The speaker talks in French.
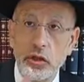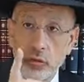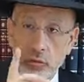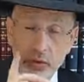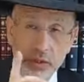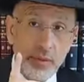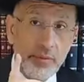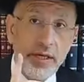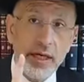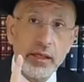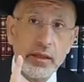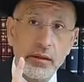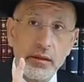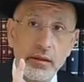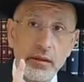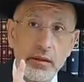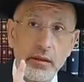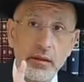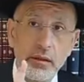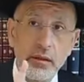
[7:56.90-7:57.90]
Écoutez bien.
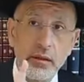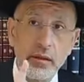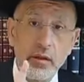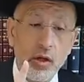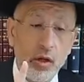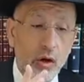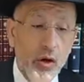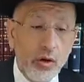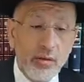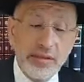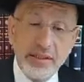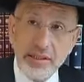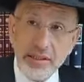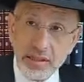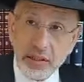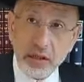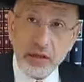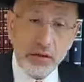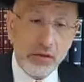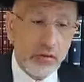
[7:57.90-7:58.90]
En
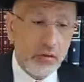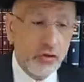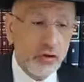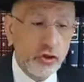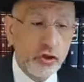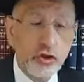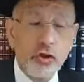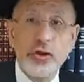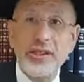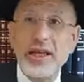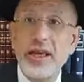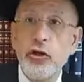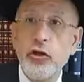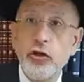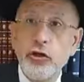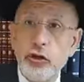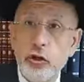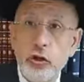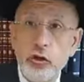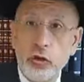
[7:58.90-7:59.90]
disant ce a eu
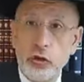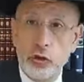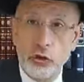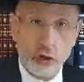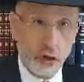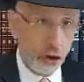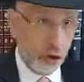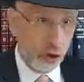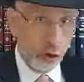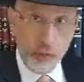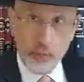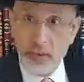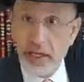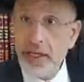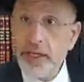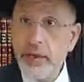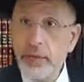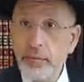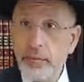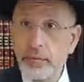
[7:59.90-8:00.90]
lieu,
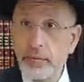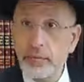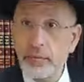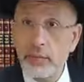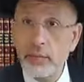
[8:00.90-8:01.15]
j'oublie,